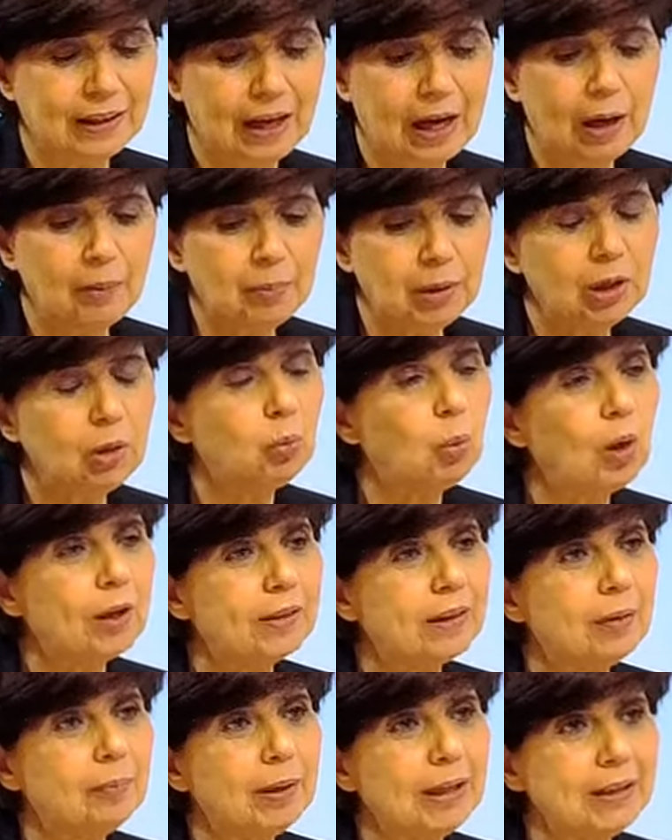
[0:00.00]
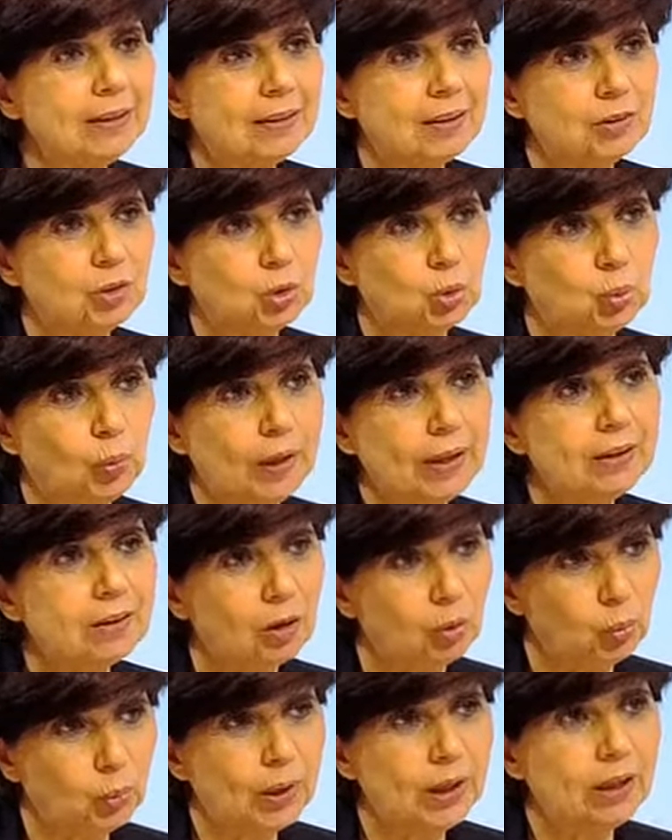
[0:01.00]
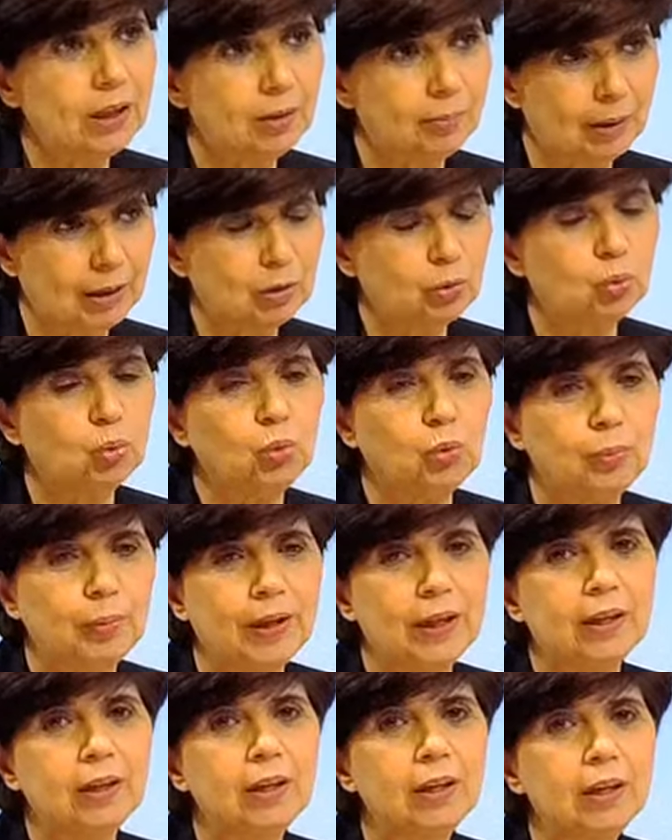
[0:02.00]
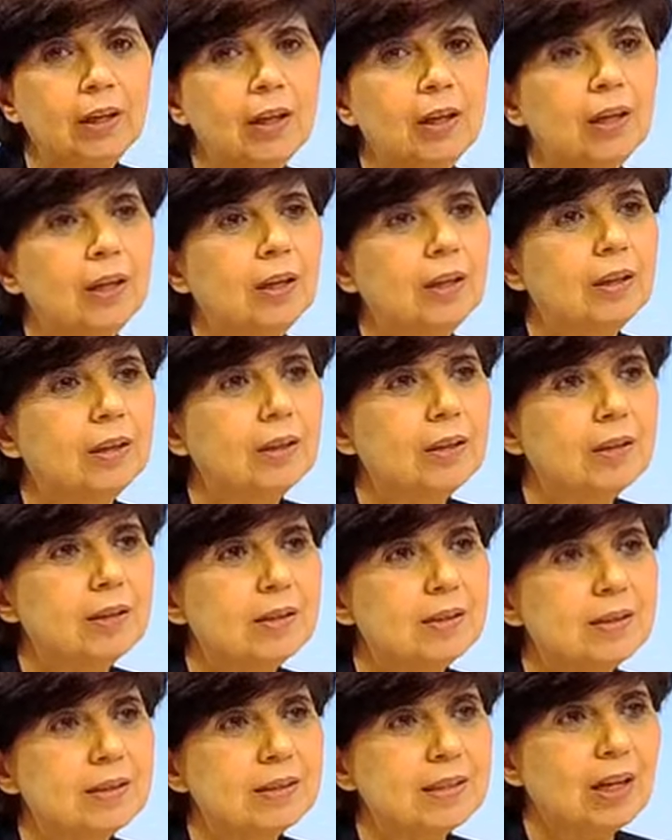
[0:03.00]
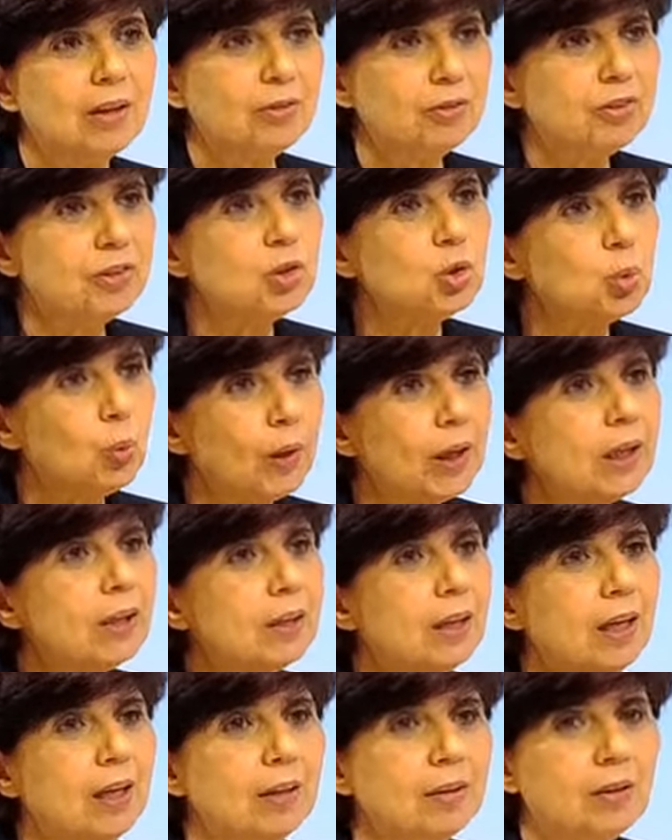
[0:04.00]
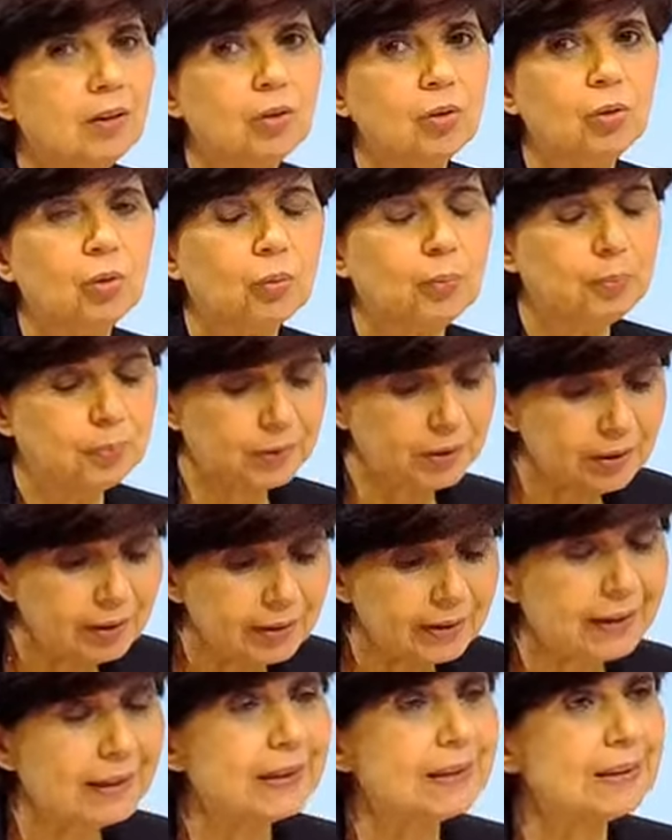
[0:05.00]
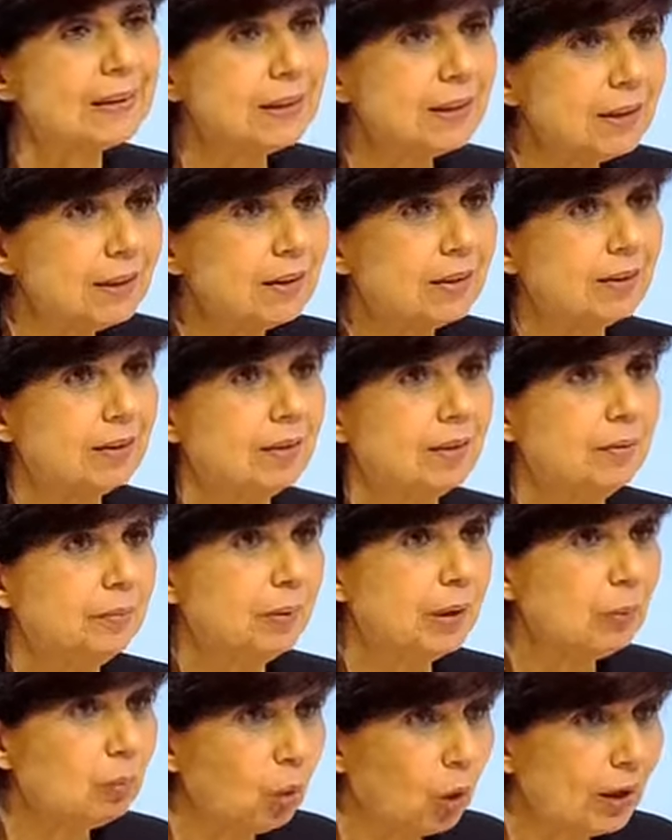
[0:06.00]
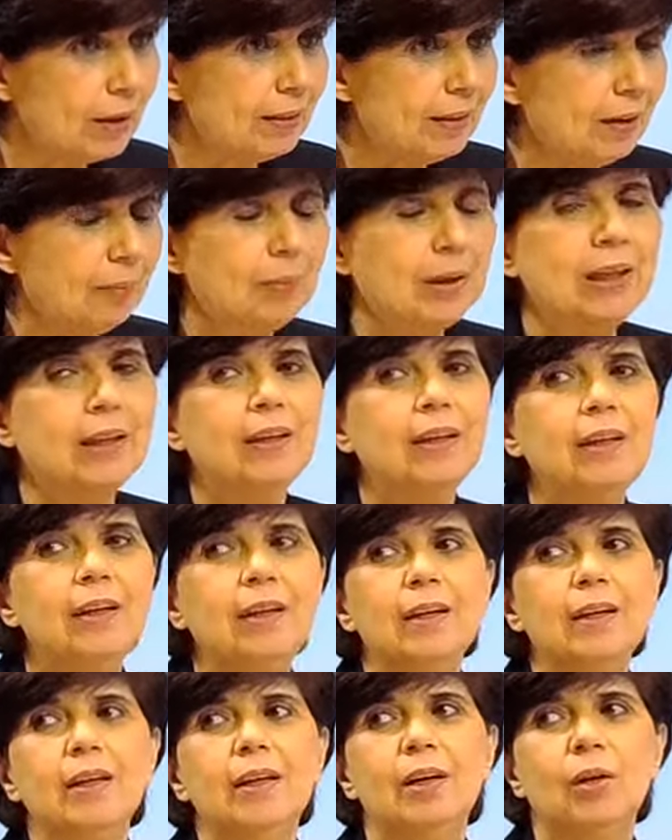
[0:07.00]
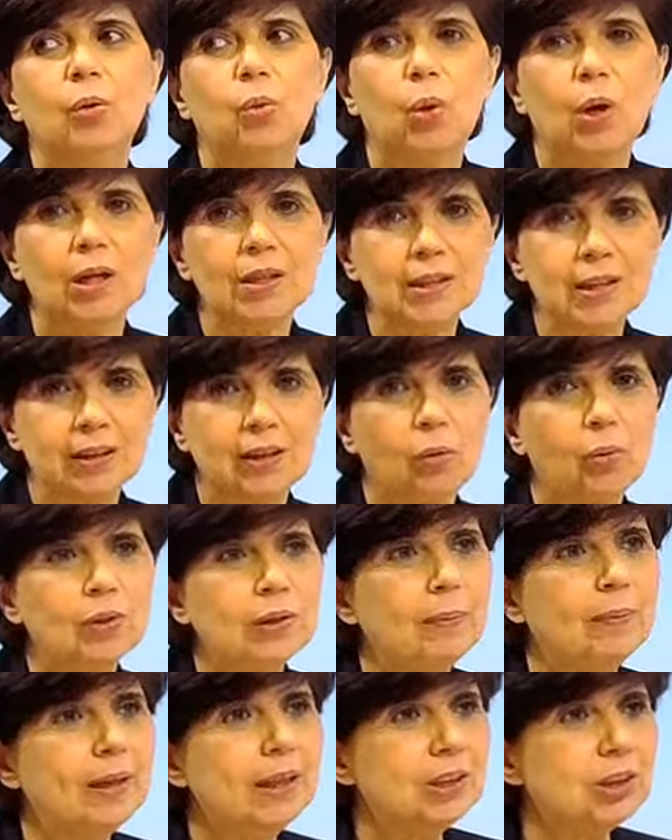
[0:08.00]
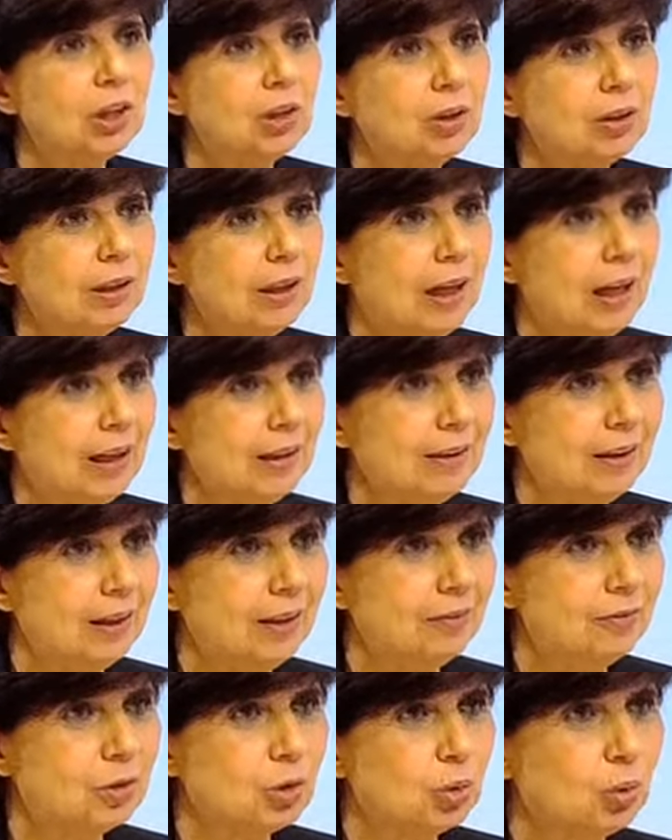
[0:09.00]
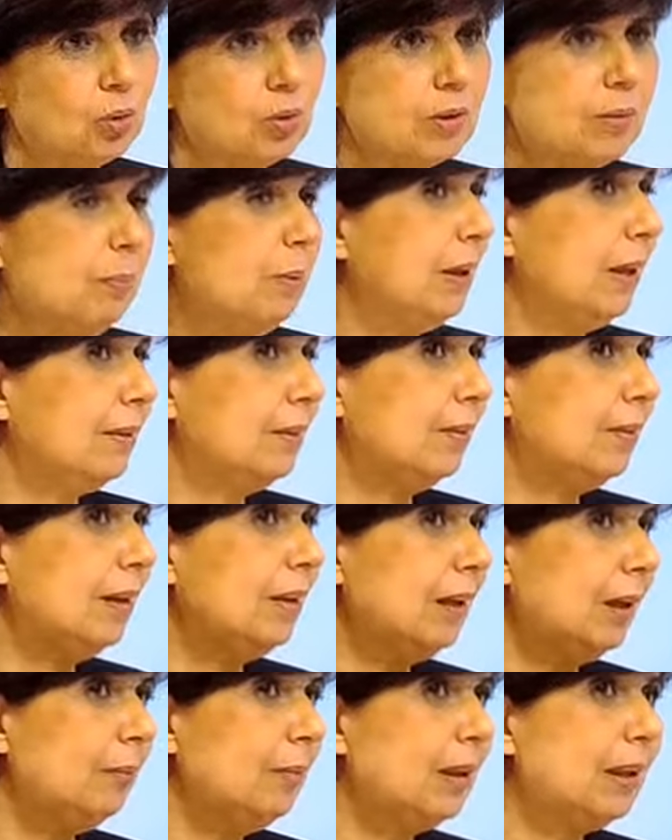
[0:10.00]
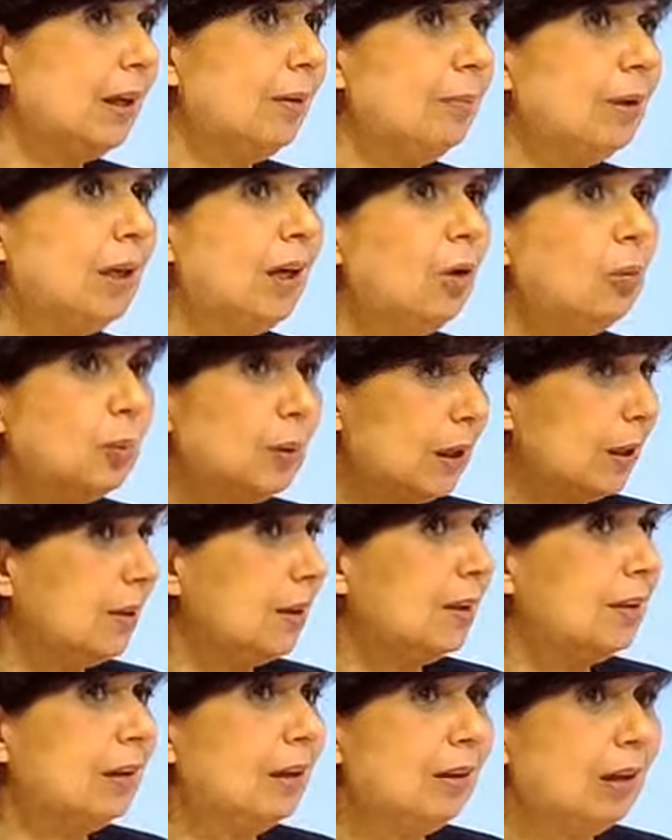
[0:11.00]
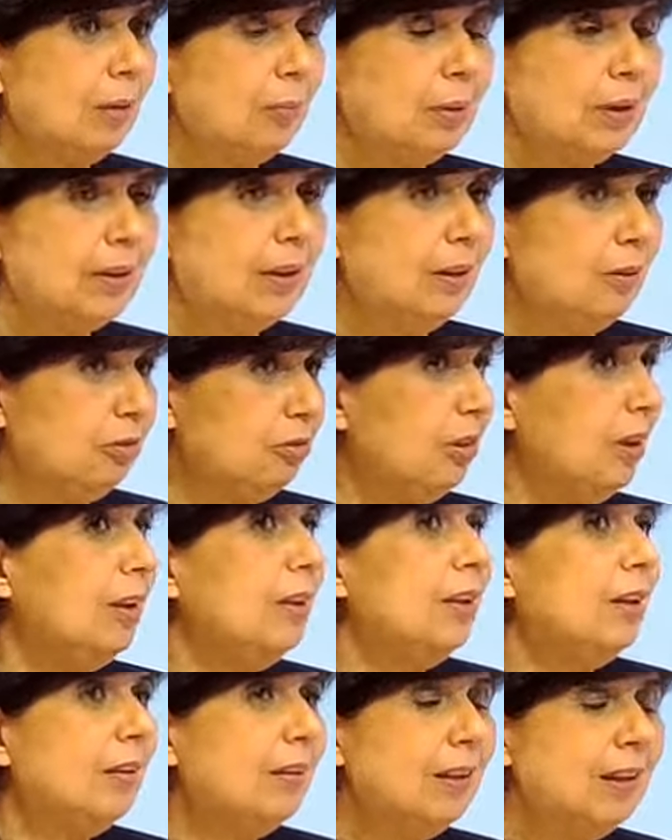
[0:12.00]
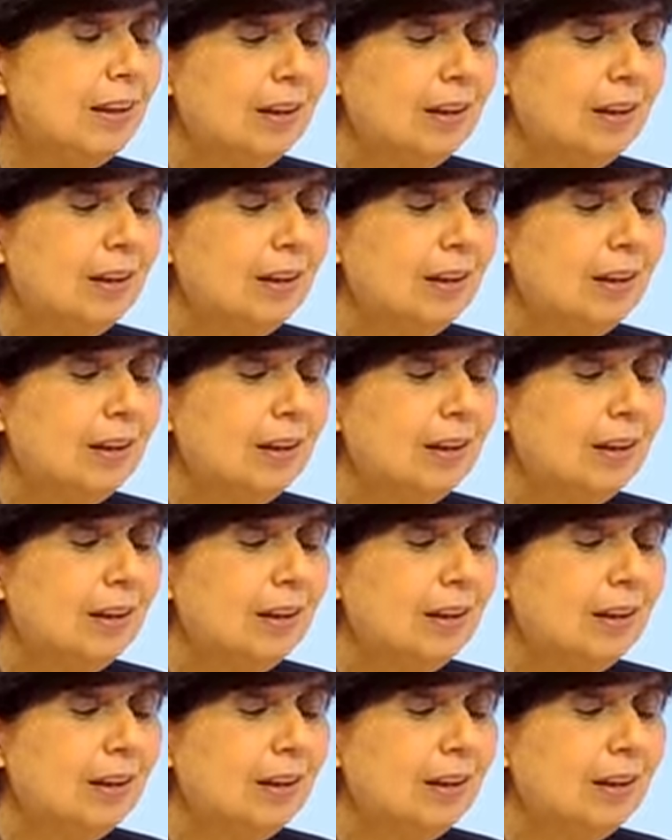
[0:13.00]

أعمل المقدمات شوي طويلة مكتوبة آه، صار في شوية نقد إنه بتقري كتير بالمقدمة وخاصة وقت بلشنا نطلع على التلفزيون بدك تطلع بالكاميرا أو بدك تطلع بالضيف هلأ